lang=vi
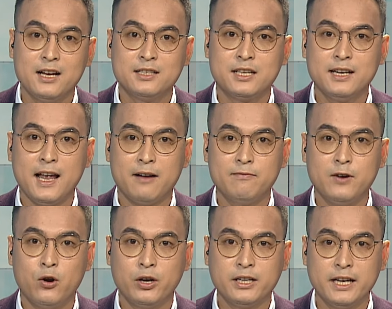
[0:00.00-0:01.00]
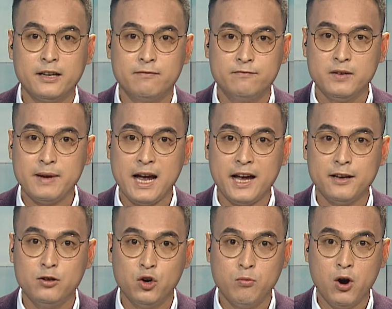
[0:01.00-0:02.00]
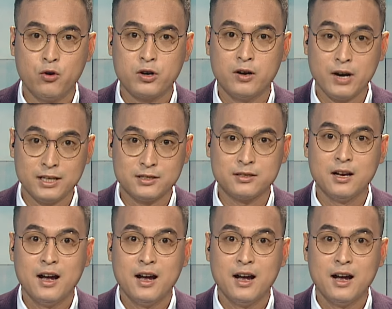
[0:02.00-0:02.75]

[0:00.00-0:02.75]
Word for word: triển lãm và hội nghị VBI Global Conference